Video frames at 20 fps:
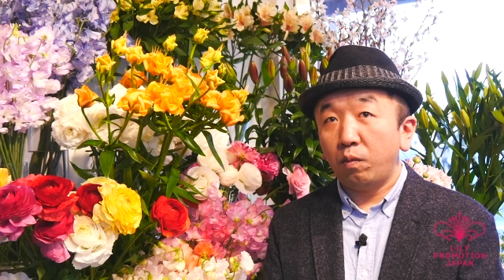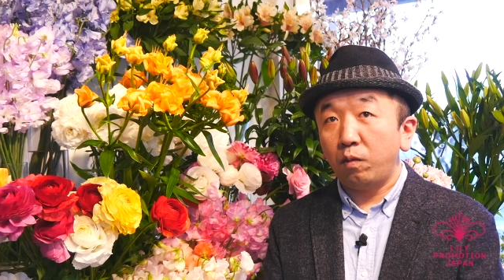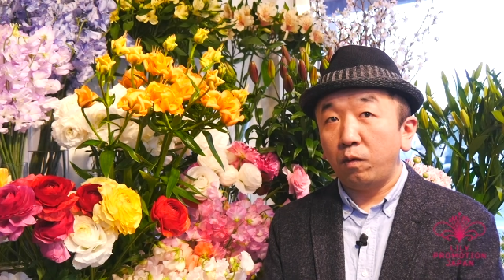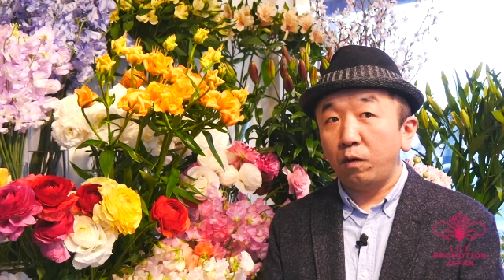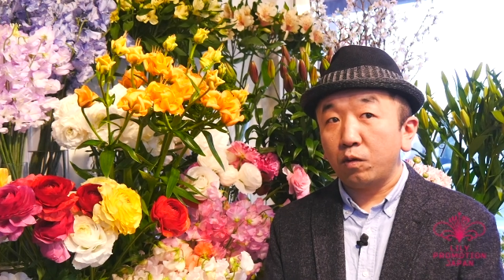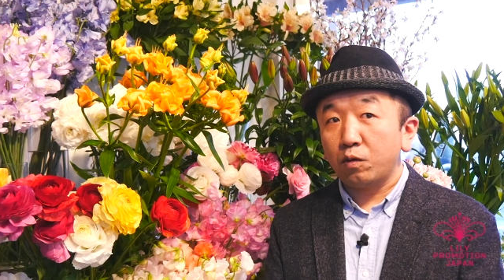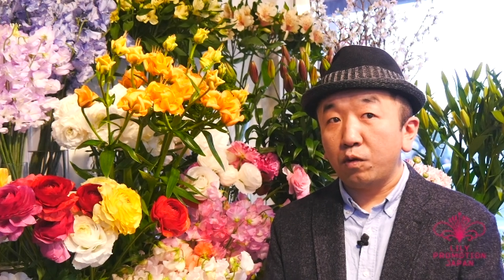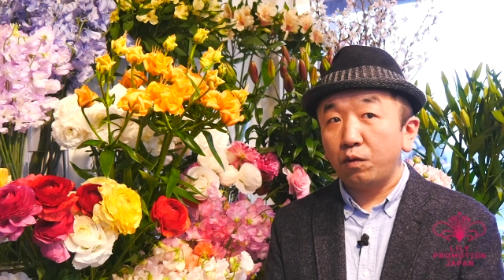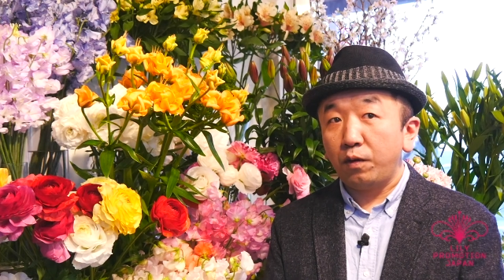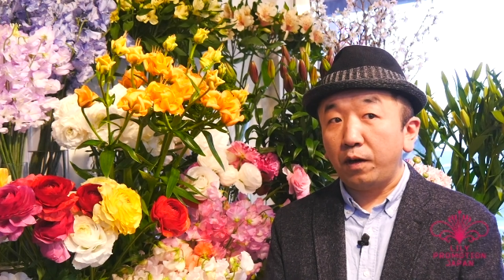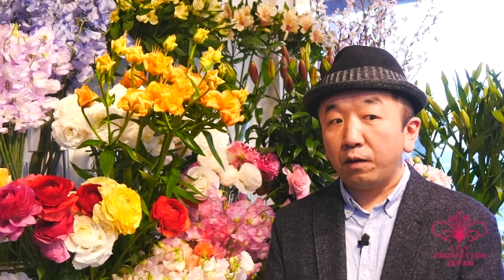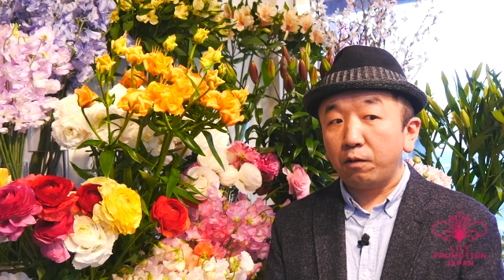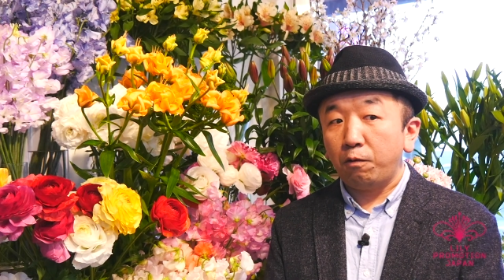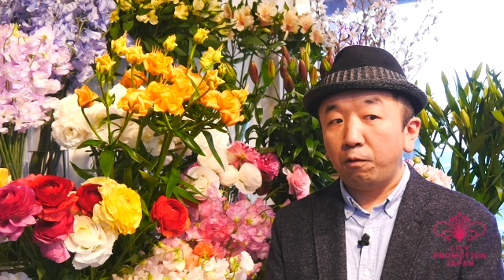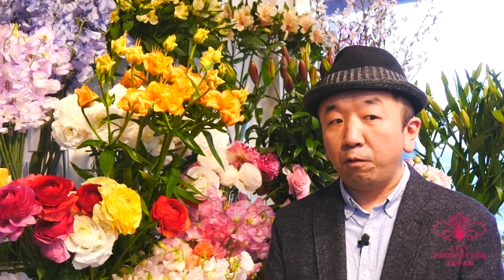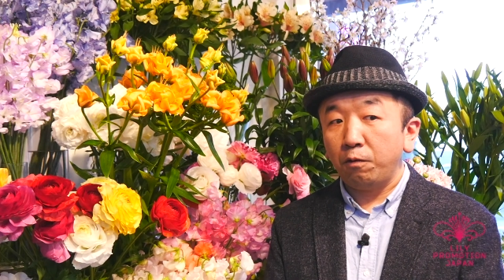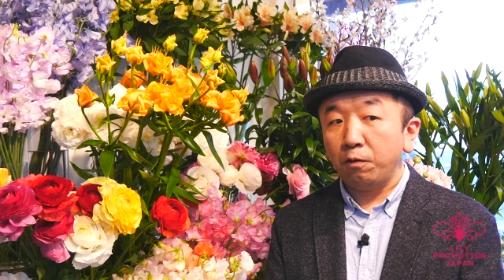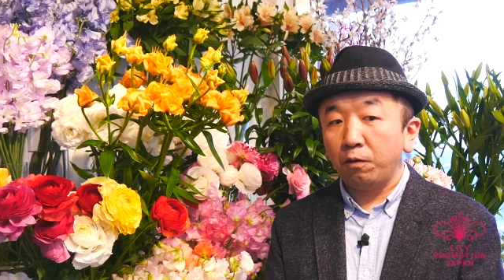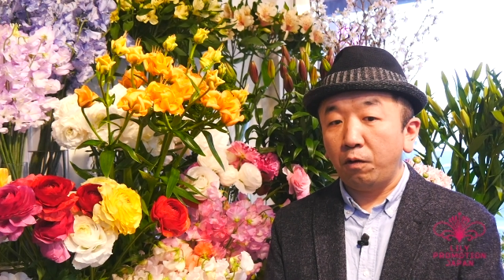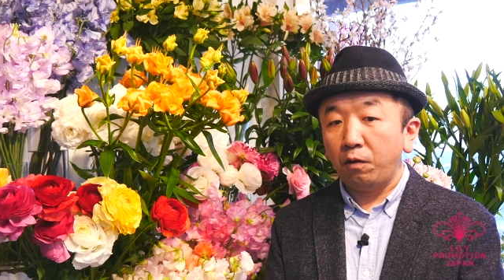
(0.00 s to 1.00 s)
僕は
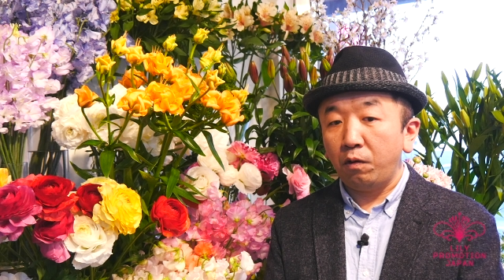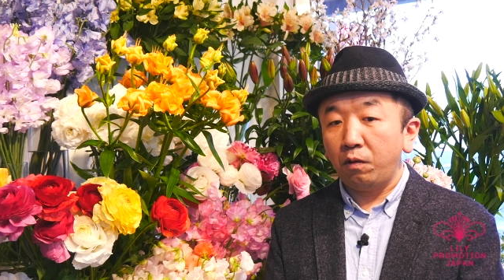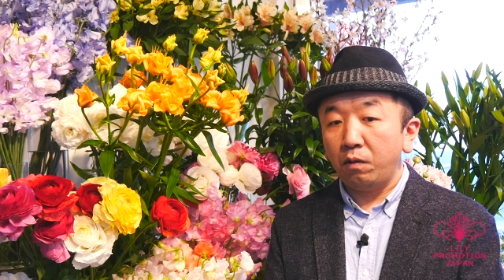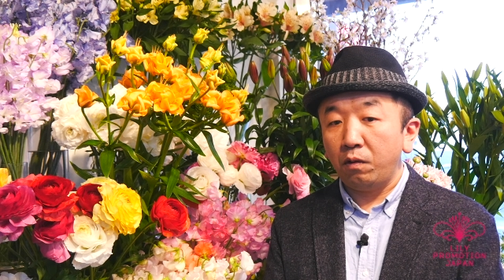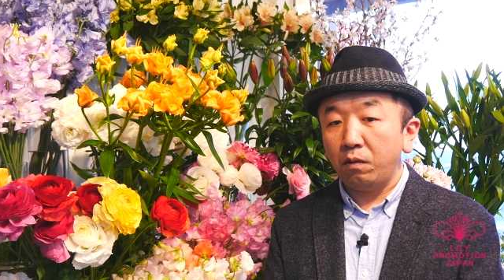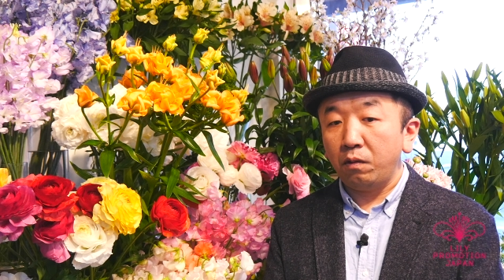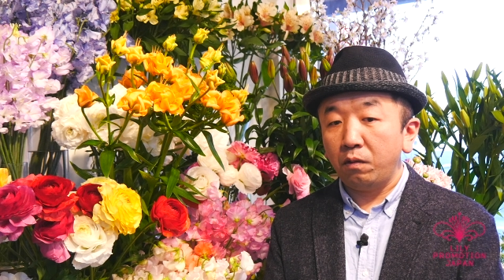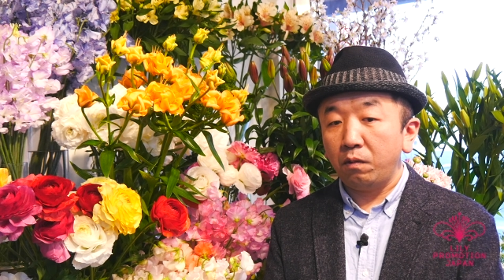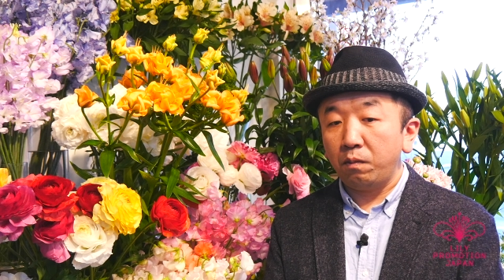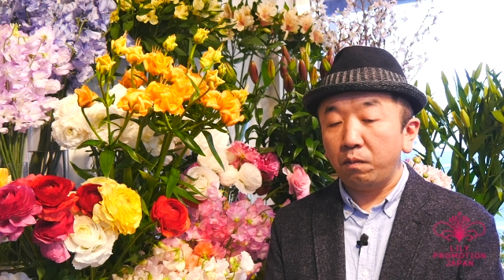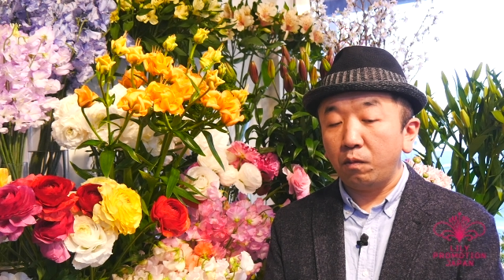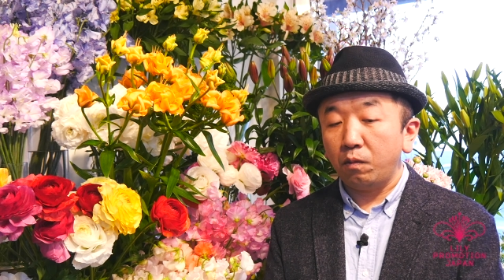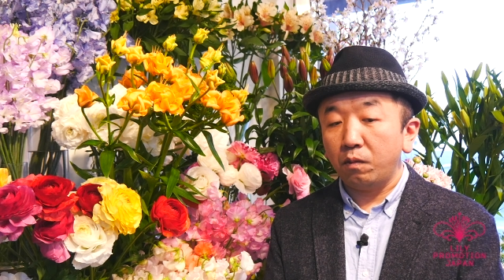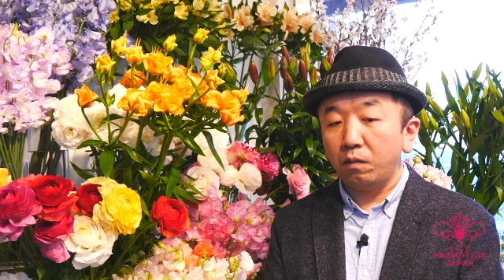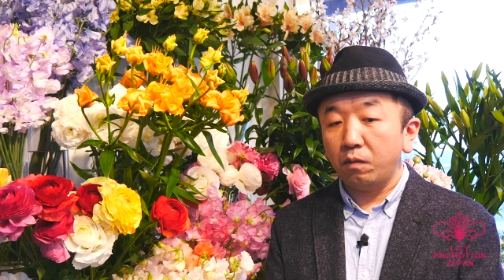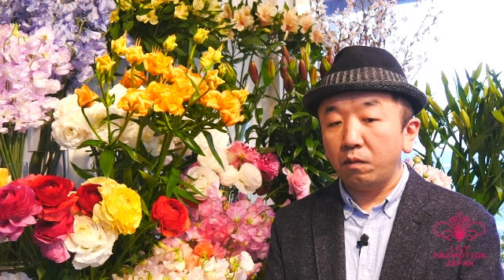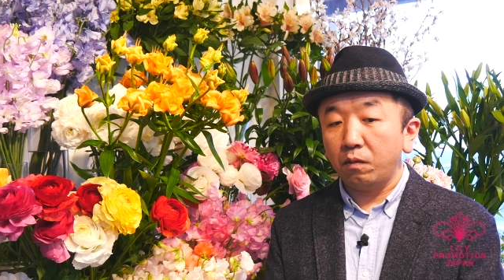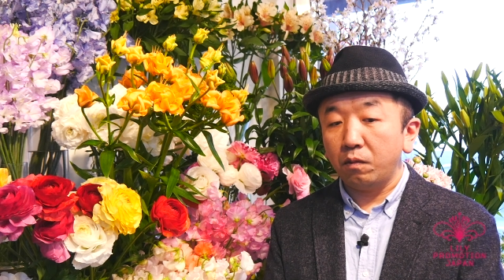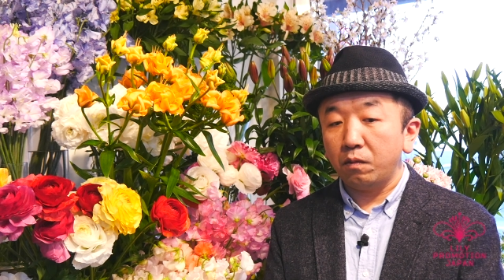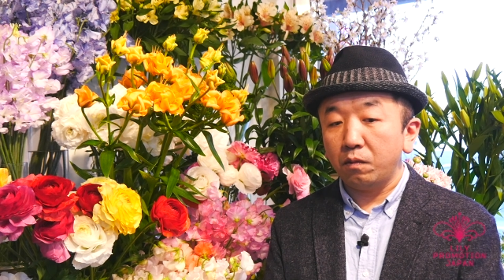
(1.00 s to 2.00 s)
この
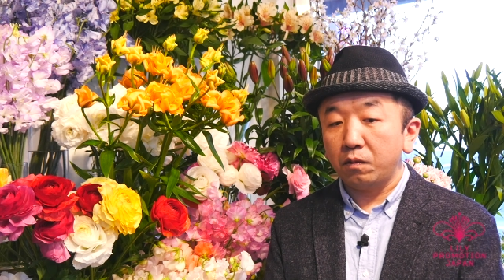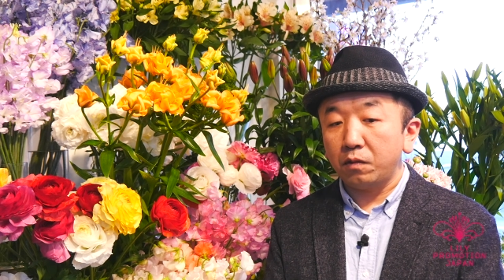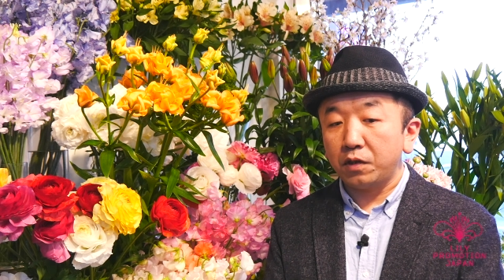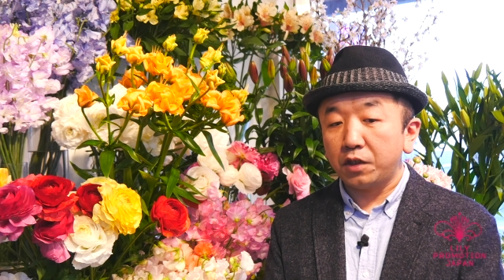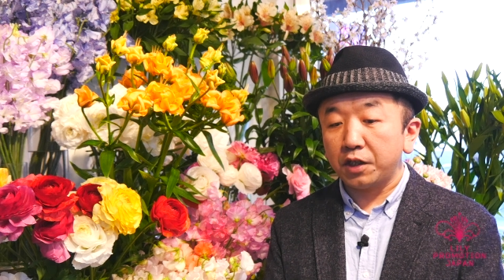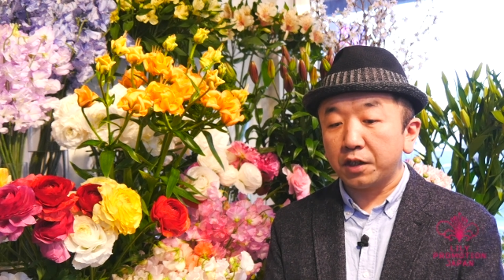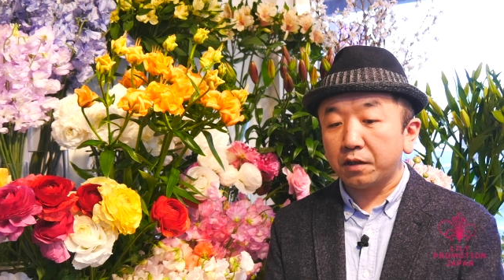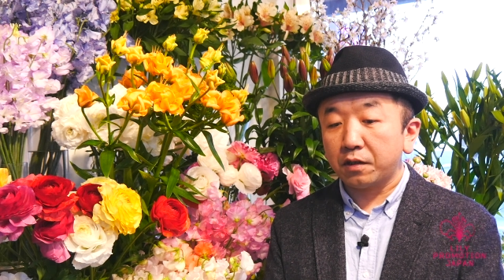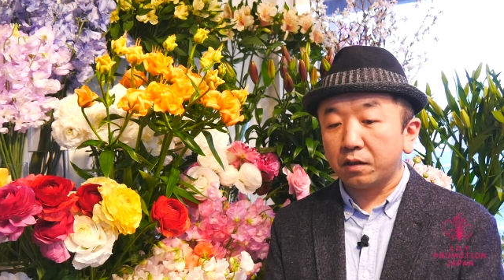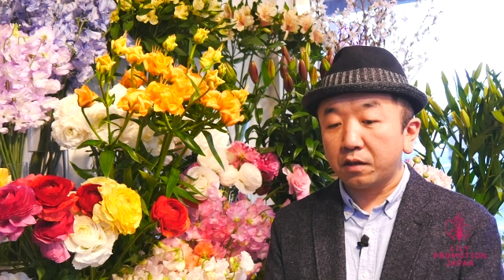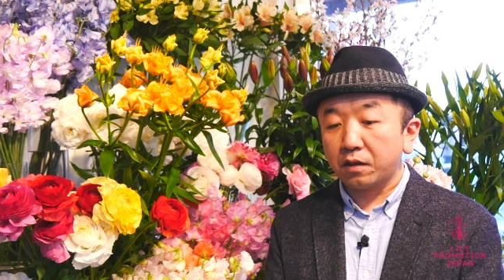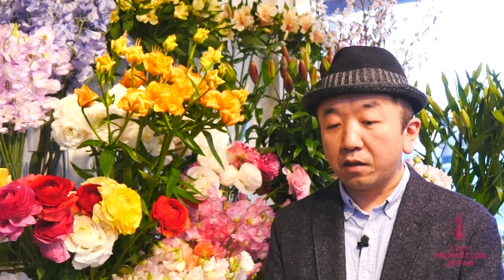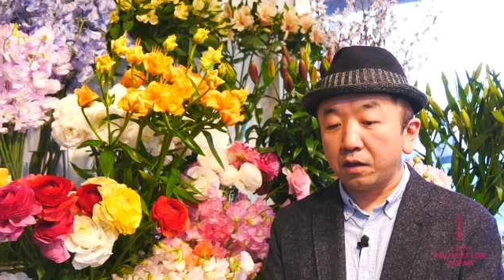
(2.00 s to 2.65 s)
実